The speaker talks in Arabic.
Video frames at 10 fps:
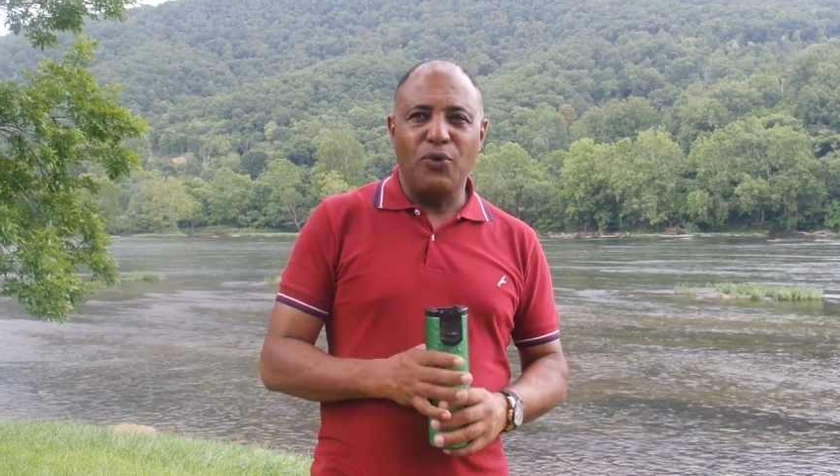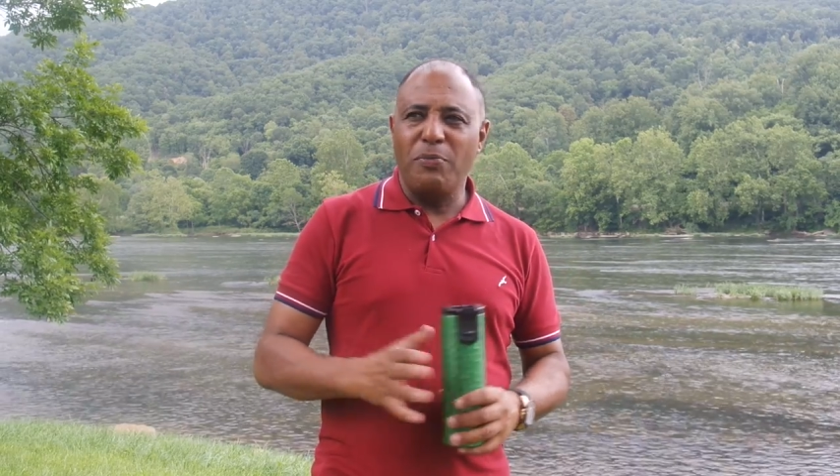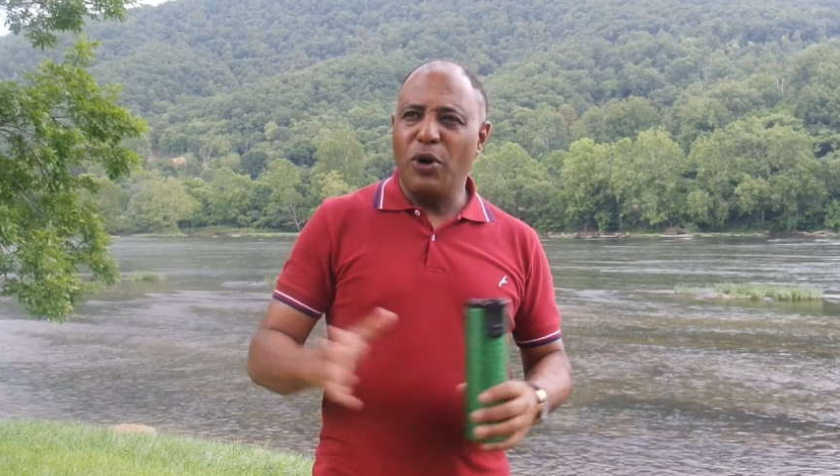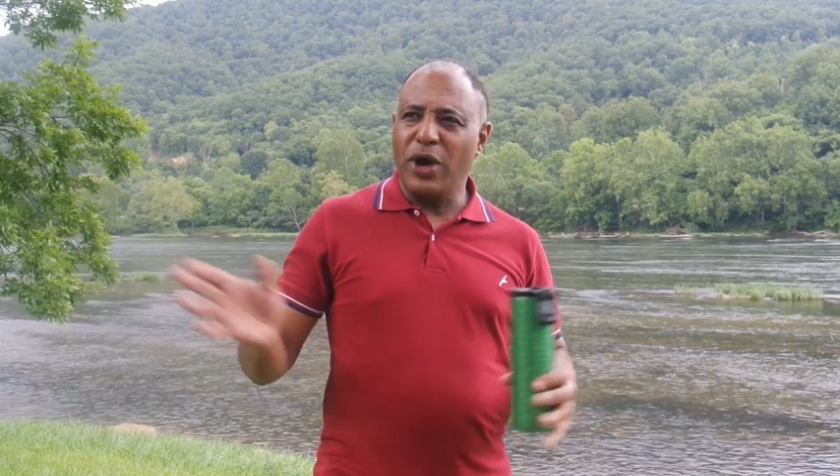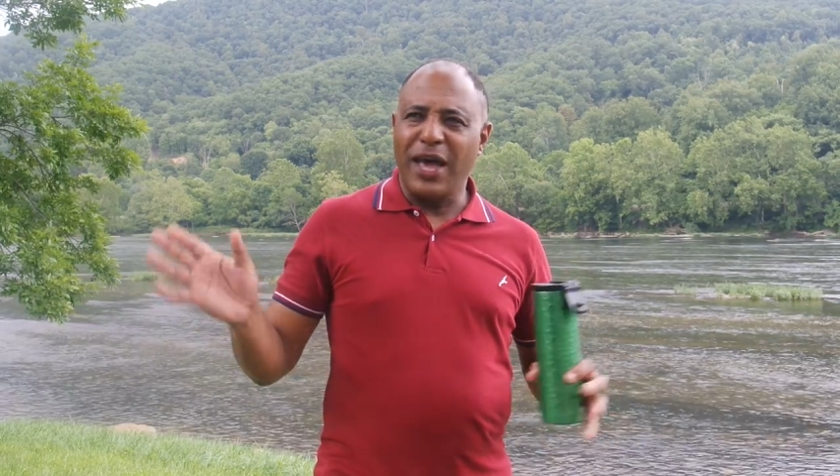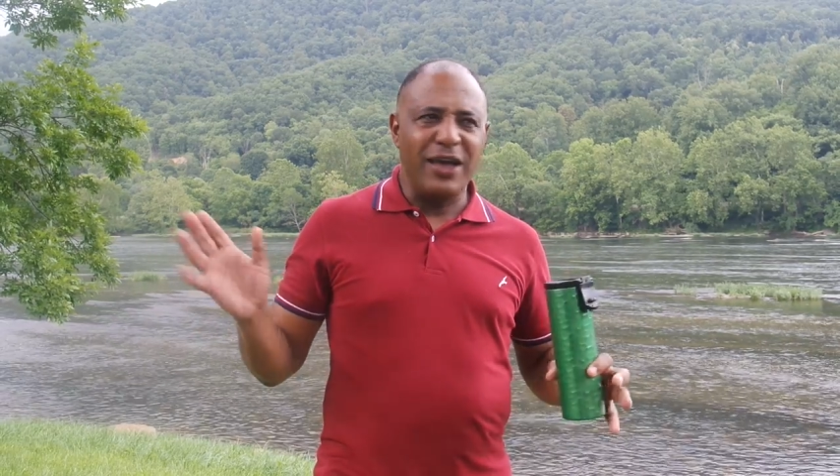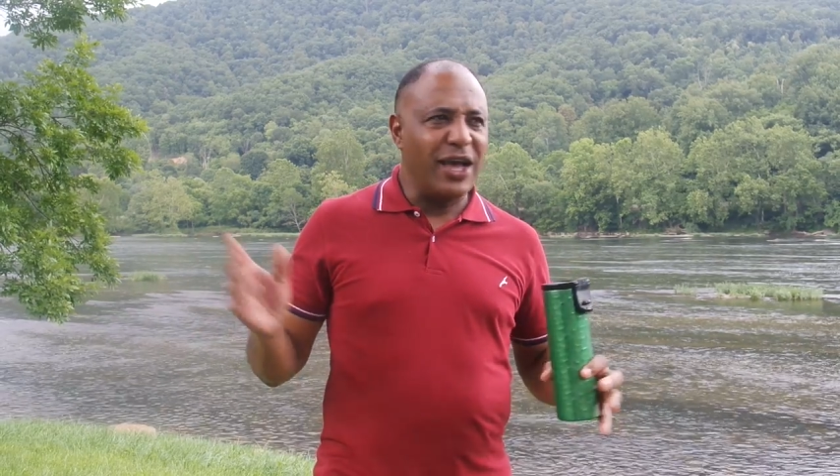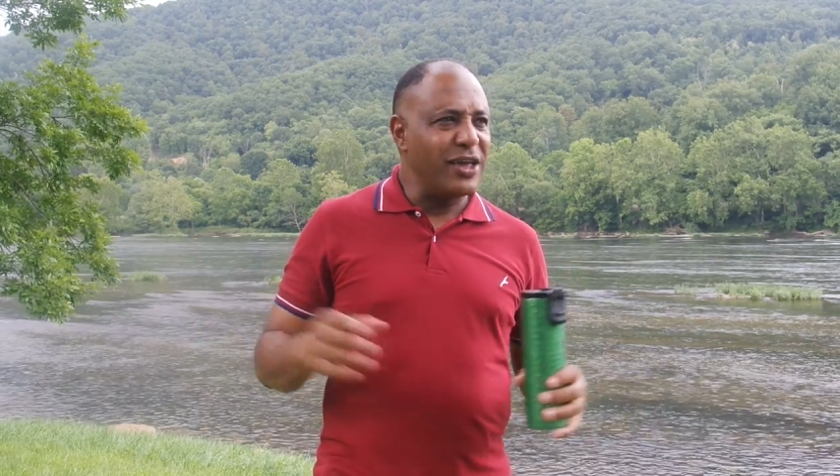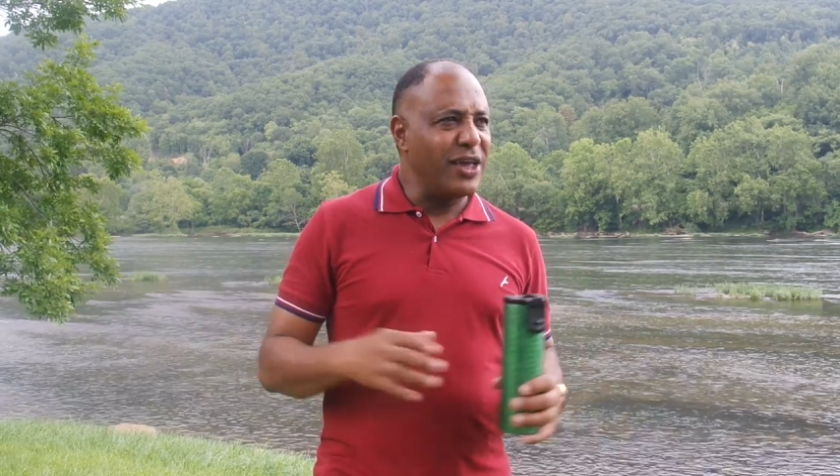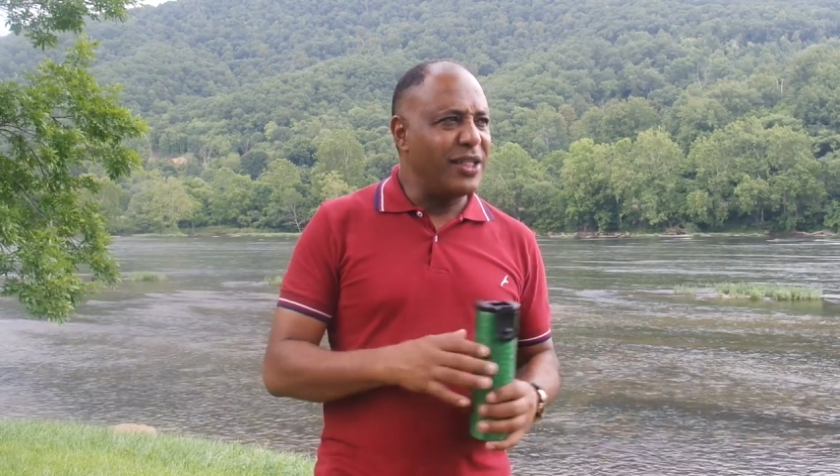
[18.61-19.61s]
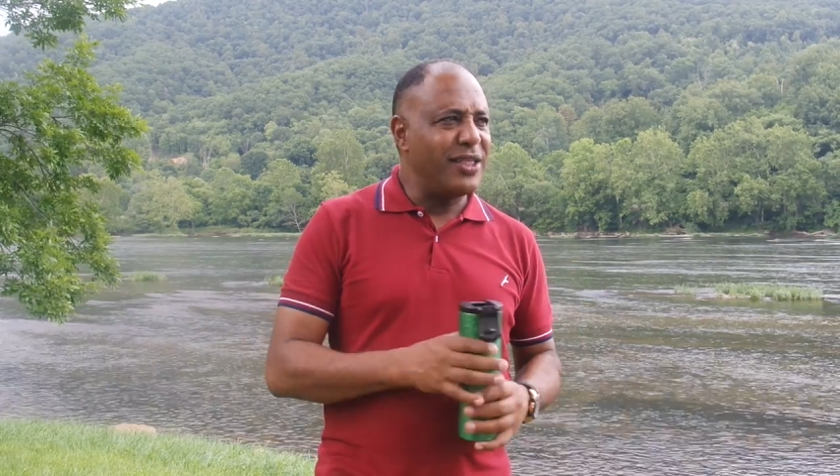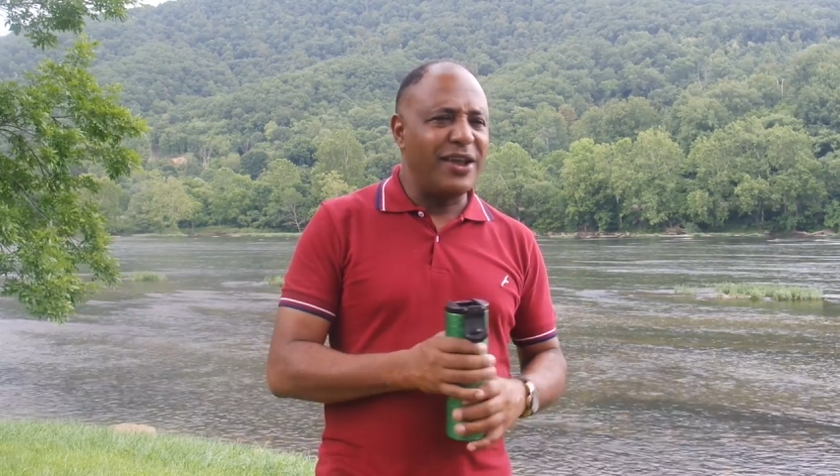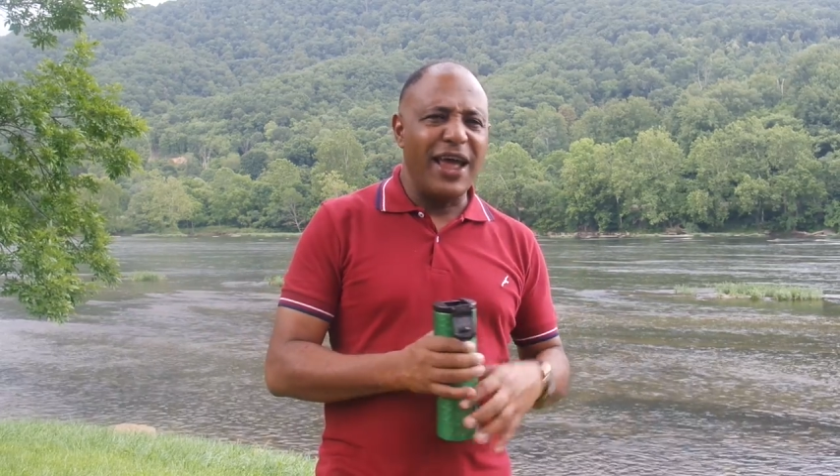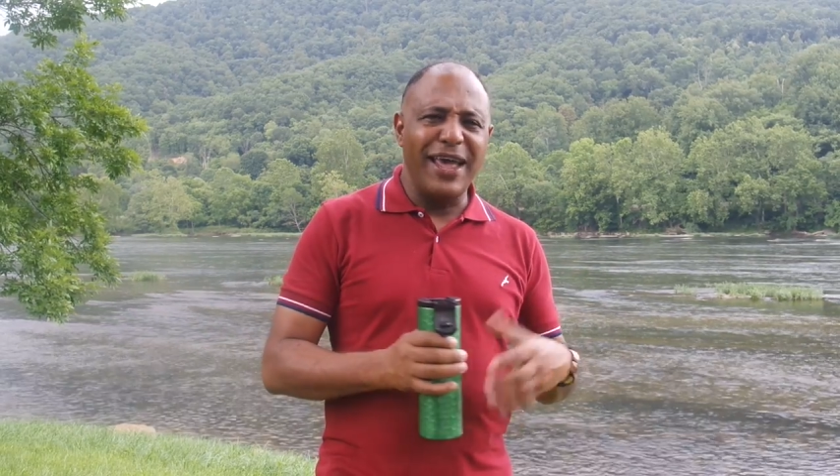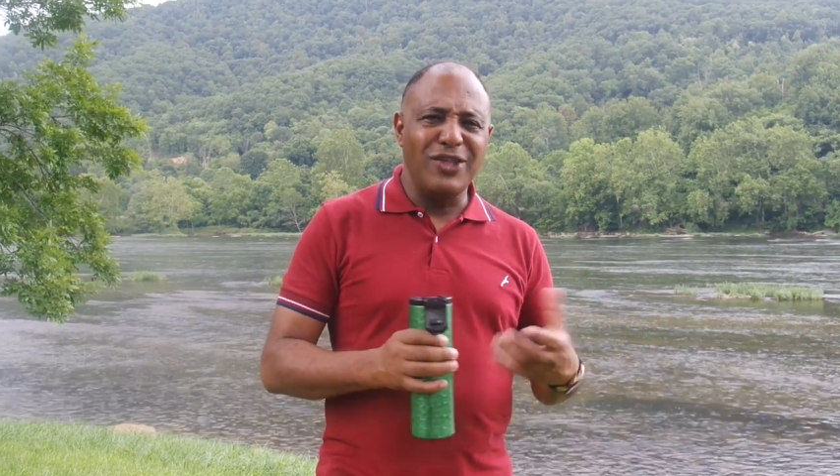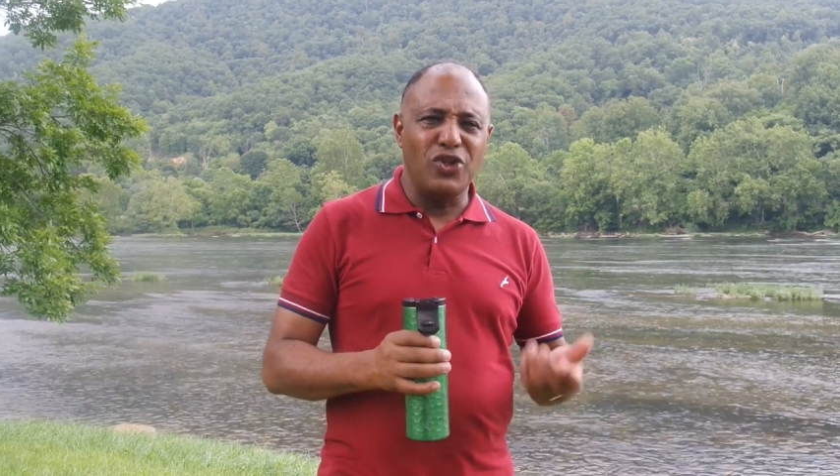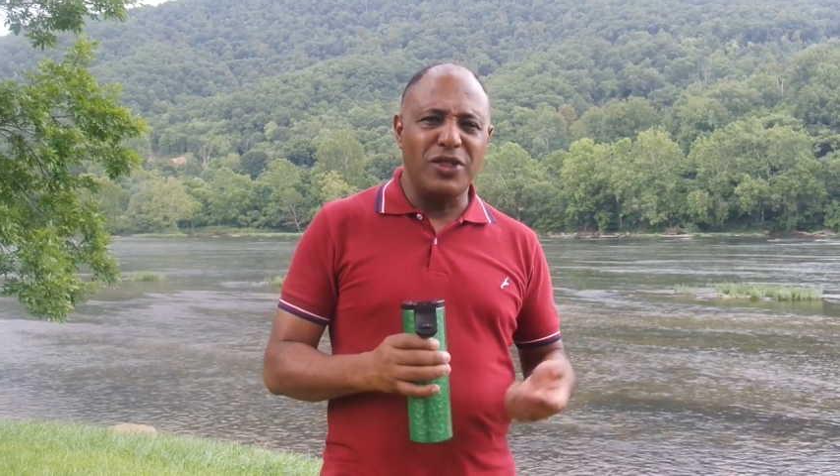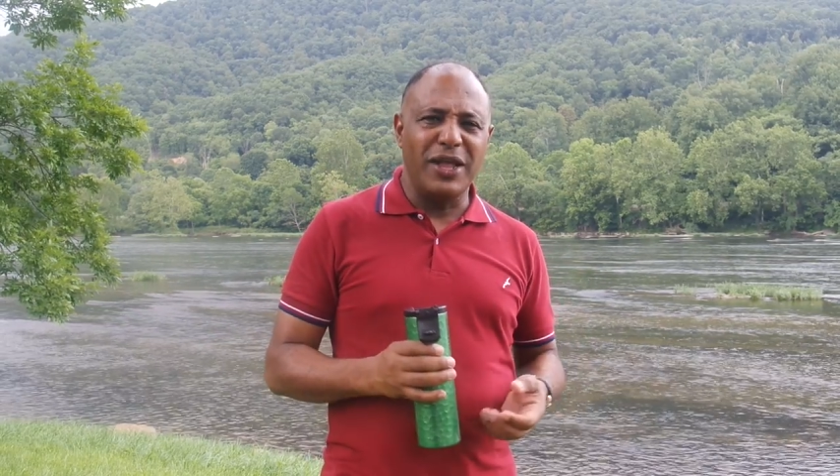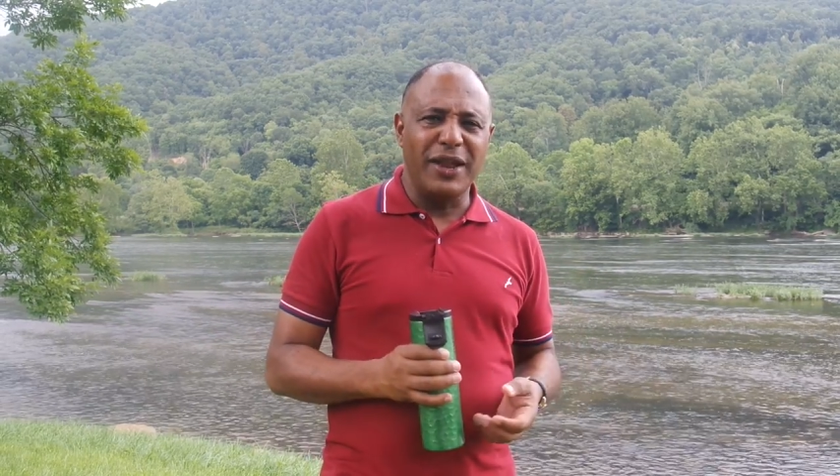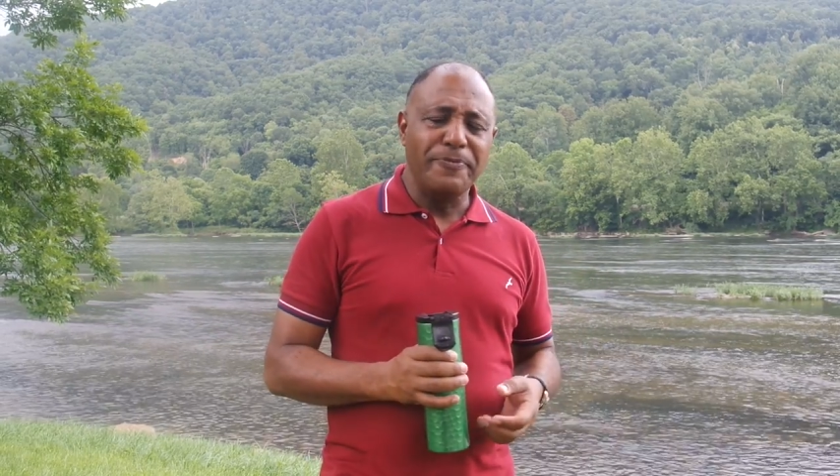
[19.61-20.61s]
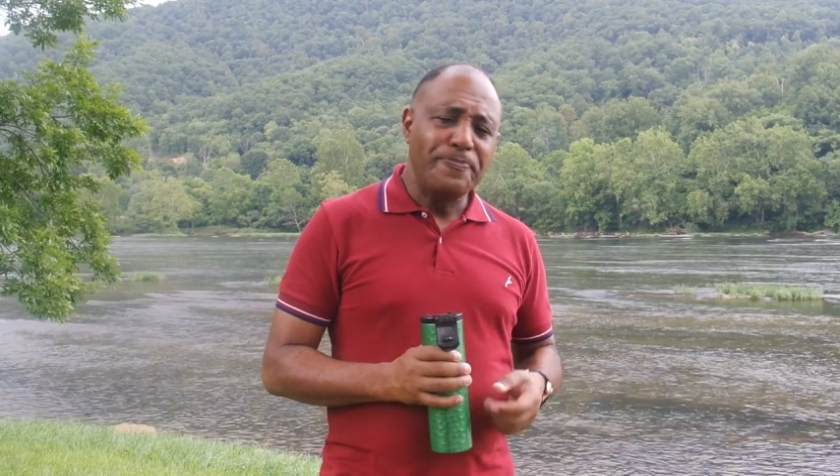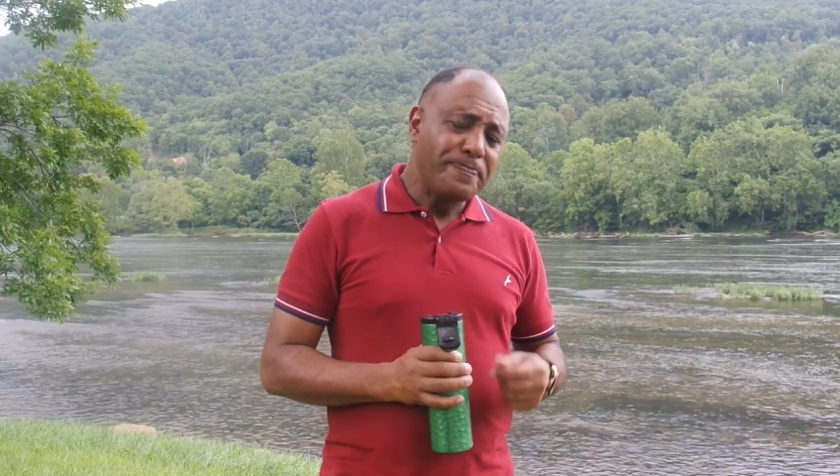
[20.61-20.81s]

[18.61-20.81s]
وموقع حقيقة رائع جدا